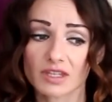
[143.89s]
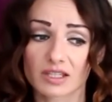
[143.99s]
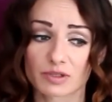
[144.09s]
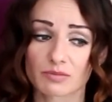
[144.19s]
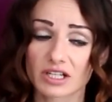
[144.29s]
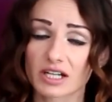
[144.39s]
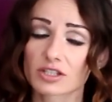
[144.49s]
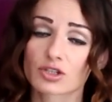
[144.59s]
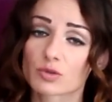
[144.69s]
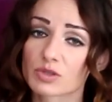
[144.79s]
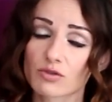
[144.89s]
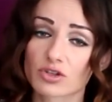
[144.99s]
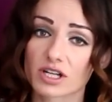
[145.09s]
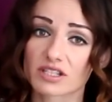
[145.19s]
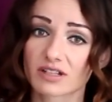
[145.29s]
Например, хотите, чтобы
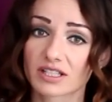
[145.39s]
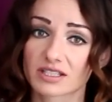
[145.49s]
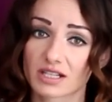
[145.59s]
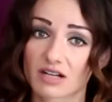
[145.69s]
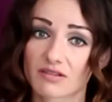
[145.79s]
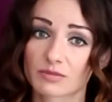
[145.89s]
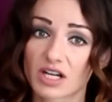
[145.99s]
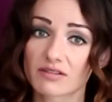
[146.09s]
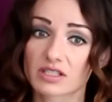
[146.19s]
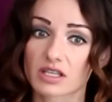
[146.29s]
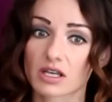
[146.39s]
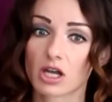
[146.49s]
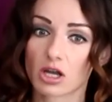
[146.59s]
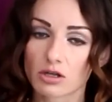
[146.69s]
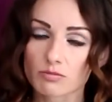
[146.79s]
девушка одевалась так, как вам нравится,
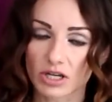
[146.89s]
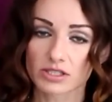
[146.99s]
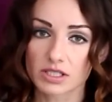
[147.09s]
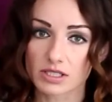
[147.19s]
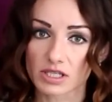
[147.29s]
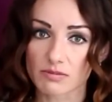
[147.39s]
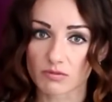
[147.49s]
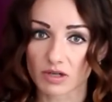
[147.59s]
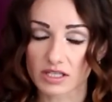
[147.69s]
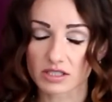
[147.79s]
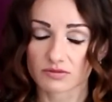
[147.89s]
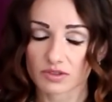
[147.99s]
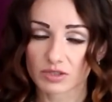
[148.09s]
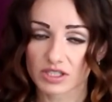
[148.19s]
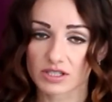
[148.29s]
пройдите с ней по магазинам,
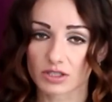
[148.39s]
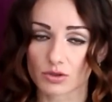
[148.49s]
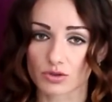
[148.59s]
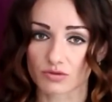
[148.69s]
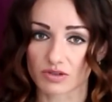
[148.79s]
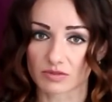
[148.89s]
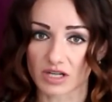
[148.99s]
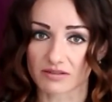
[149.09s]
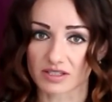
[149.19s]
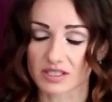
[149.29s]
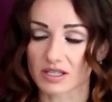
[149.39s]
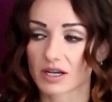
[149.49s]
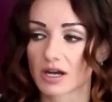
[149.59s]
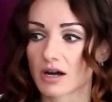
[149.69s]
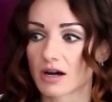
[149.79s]
выберите ей то, что вам нравится.
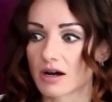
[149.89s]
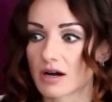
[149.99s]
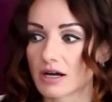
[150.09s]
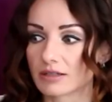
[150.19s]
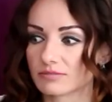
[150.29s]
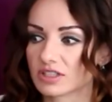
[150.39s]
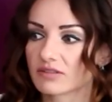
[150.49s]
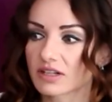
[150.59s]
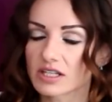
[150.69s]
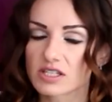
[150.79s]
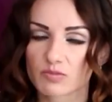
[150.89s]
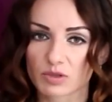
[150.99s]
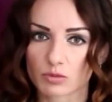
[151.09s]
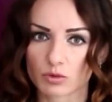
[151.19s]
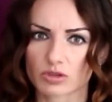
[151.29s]
А, не говорите ей
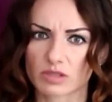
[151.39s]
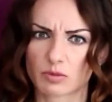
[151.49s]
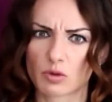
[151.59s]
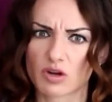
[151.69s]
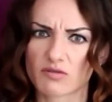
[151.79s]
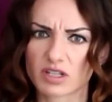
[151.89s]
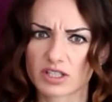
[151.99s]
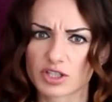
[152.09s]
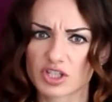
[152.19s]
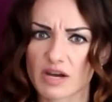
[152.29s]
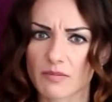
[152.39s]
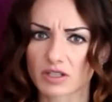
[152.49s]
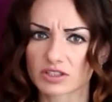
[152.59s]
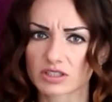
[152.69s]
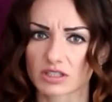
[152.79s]
впрямую, ты плохо выглядишь, тебя
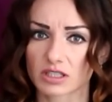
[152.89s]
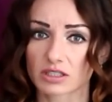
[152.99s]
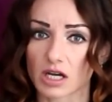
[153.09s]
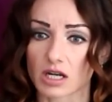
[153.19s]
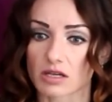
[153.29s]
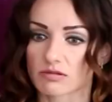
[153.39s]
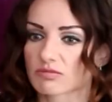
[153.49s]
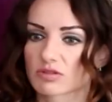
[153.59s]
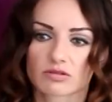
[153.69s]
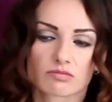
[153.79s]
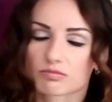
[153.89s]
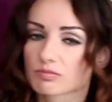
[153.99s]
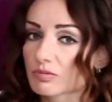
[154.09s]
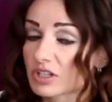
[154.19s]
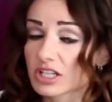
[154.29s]
полнит и так далее.
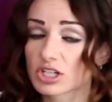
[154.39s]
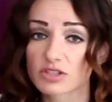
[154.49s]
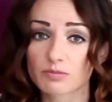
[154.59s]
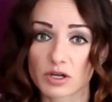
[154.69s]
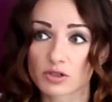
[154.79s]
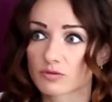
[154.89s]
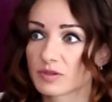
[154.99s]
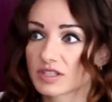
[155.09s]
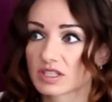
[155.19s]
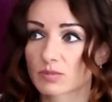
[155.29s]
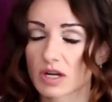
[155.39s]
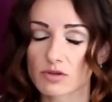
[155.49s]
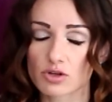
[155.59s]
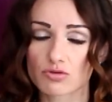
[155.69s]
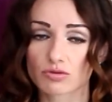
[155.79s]
Предложите, пойдем вместе на
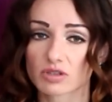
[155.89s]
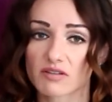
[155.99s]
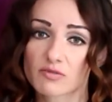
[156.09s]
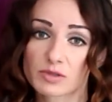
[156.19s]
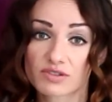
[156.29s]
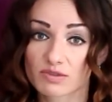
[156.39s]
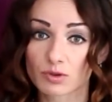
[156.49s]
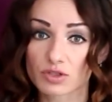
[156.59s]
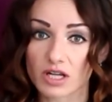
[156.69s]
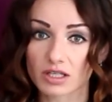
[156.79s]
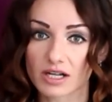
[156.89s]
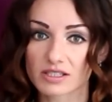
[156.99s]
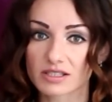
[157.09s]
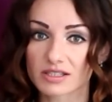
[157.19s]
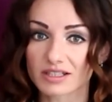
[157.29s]
пробежку, давай вместе в спортзал
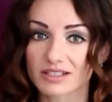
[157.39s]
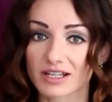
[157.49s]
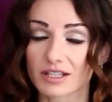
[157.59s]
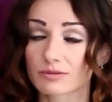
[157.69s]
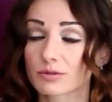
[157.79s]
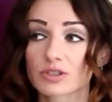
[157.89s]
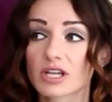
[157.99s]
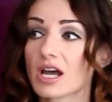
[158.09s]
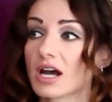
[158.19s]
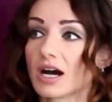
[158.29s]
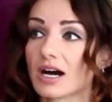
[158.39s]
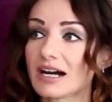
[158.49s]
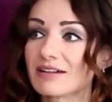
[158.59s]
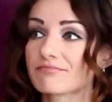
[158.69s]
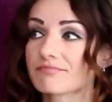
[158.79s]
ходить и так далее. То есть
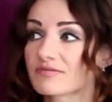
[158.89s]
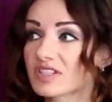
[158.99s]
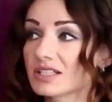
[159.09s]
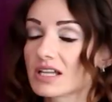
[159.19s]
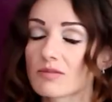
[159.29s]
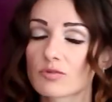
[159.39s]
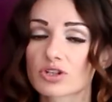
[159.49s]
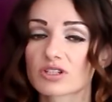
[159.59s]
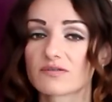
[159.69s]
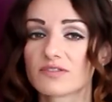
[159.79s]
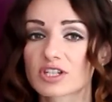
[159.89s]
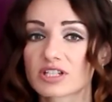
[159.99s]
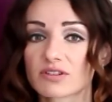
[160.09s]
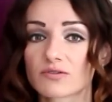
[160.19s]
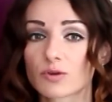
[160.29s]
а, всегда можно в
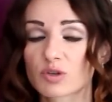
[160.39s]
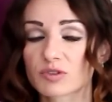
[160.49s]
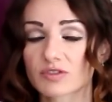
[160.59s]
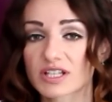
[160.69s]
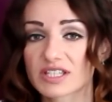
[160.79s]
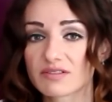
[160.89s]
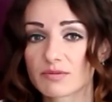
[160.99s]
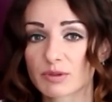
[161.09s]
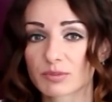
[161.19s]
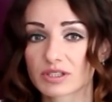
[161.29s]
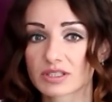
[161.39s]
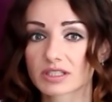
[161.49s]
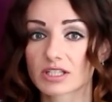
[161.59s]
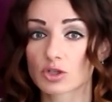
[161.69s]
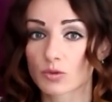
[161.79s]
вежливой форме, в красивой
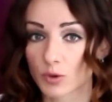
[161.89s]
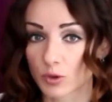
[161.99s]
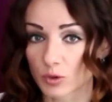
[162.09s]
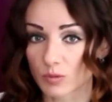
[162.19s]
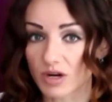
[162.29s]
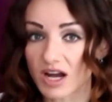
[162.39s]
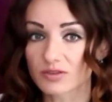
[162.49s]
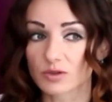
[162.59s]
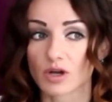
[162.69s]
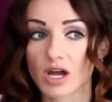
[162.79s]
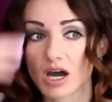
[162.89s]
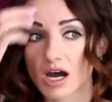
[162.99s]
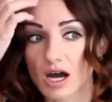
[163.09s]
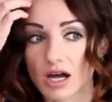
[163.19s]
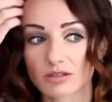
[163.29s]
преподнести даже горькую правду,
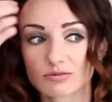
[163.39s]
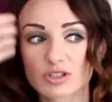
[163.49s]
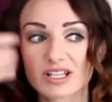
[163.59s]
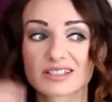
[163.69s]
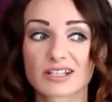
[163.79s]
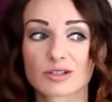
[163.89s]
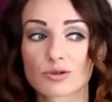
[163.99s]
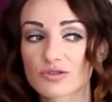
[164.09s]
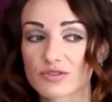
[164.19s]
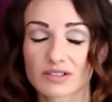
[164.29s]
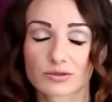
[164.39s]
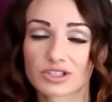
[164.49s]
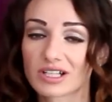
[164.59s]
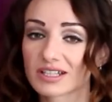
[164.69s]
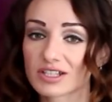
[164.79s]
а, но сладкая ложь все равно
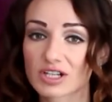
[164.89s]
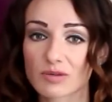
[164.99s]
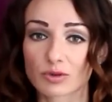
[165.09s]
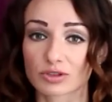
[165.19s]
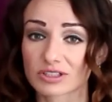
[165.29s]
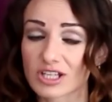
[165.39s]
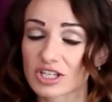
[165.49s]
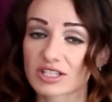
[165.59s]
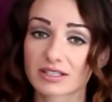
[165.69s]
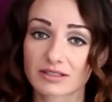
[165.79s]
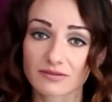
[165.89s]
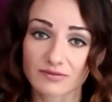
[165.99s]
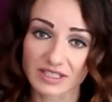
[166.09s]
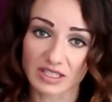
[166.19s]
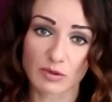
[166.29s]
никогда не работает. Даже если
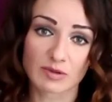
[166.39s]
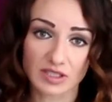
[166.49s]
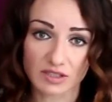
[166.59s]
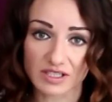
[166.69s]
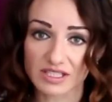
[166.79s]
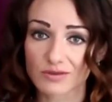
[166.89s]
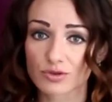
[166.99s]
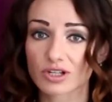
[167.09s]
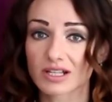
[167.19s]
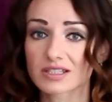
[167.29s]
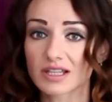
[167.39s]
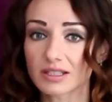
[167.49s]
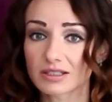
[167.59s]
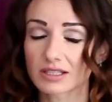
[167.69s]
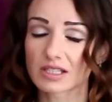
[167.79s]
в этот момент от вас девушка
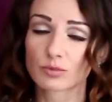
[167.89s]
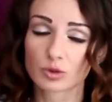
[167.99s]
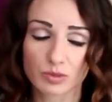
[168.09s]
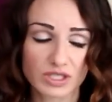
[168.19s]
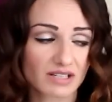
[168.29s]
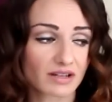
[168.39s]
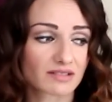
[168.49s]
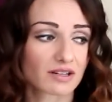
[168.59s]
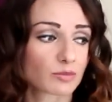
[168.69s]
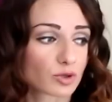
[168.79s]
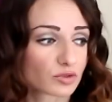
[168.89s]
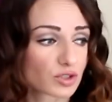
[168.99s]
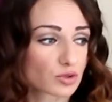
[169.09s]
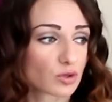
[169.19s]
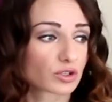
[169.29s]
отстанет, она будет приставать к вам
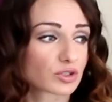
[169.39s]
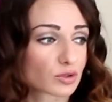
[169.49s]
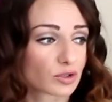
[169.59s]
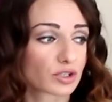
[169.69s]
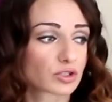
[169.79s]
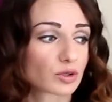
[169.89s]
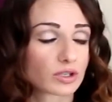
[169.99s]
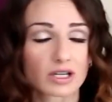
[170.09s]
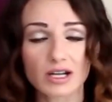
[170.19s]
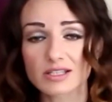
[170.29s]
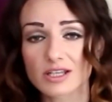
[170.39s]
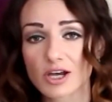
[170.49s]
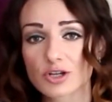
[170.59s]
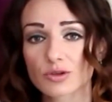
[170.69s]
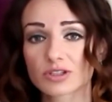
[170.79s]
ровно столько, столько и столько раз,
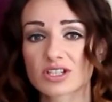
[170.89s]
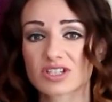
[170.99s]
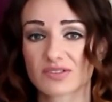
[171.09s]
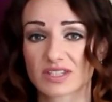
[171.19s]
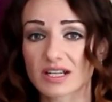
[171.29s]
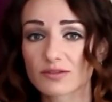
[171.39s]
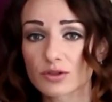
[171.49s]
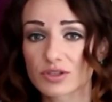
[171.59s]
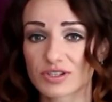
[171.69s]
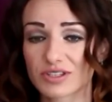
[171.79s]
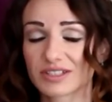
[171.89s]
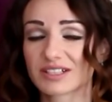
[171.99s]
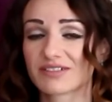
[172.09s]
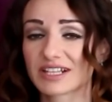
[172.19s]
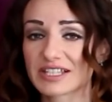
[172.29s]
что однажды вы сорветесь и
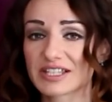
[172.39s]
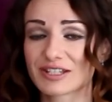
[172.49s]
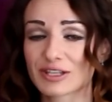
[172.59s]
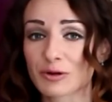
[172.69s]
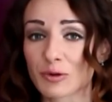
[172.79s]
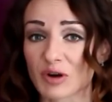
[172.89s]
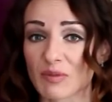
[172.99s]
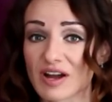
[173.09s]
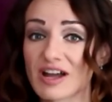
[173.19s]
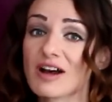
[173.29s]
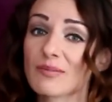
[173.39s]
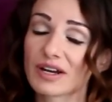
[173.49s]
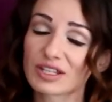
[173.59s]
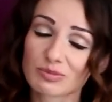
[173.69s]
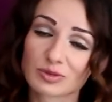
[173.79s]
наговорите ей стрекорба.
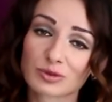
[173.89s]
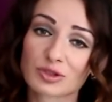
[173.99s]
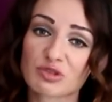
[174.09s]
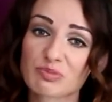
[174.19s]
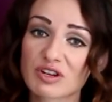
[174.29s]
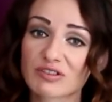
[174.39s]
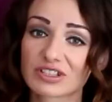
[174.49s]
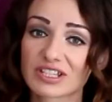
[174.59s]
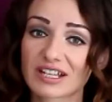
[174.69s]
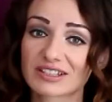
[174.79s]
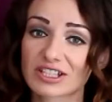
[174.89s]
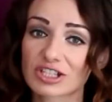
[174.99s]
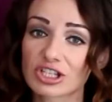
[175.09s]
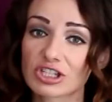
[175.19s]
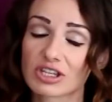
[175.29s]
Поэтому лучше с первого дня
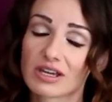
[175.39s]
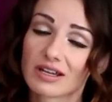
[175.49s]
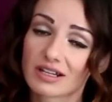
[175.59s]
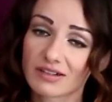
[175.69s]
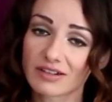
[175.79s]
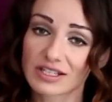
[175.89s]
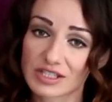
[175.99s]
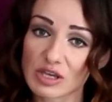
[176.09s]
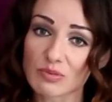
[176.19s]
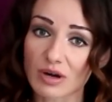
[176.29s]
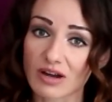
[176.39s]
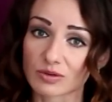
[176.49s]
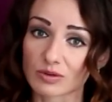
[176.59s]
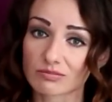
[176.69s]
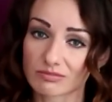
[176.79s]
отношений Говорите ей
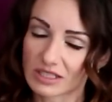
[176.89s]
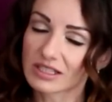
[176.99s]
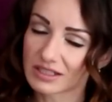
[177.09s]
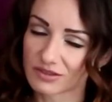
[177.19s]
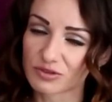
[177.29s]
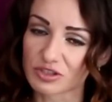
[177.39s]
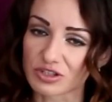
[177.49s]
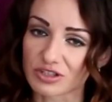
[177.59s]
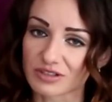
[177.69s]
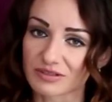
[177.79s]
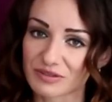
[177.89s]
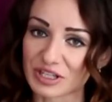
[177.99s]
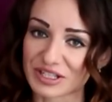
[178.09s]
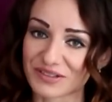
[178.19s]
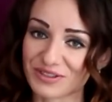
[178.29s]
правду. Она это выдержит.
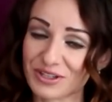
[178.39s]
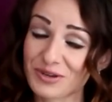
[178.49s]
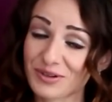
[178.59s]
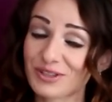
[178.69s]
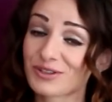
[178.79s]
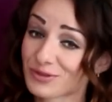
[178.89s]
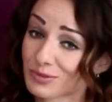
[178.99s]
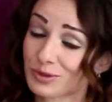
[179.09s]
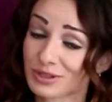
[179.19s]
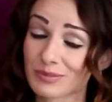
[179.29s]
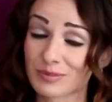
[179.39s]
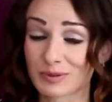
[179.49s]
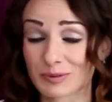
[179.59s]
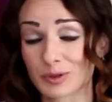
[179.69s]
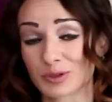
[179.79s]
Верьте в нее, и все будет намного
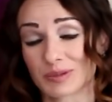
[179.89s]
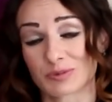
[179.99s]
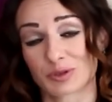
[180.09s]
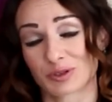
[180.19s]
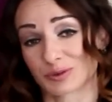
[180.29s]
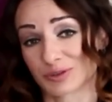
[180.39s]
лучше.